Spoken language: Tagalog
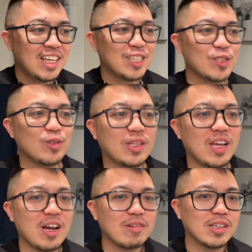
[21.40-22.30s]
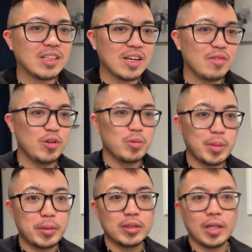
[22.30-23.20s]
So 3 hour drive yun
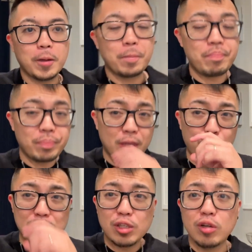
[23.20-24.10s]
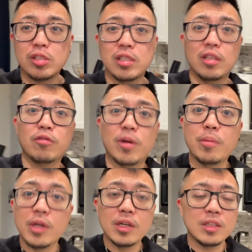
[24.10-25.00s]
papuntang Wisconsin from
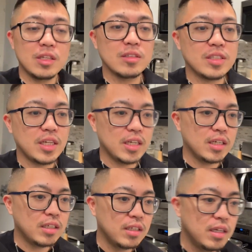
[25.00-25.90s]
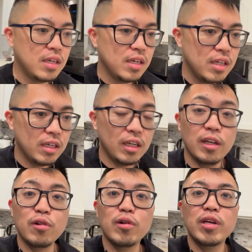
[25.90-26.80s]
here dito sa
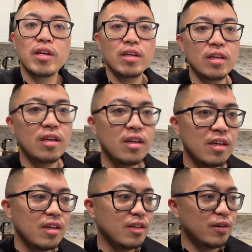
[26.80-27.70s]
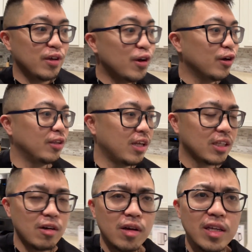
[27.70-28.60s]
Illinois. So ayun, ang
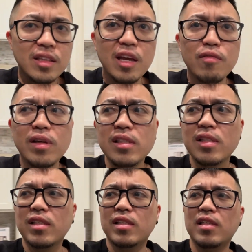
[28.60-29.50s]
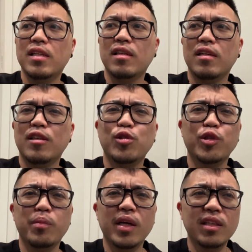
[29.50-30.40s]
tawag ay Devil's Resort ba?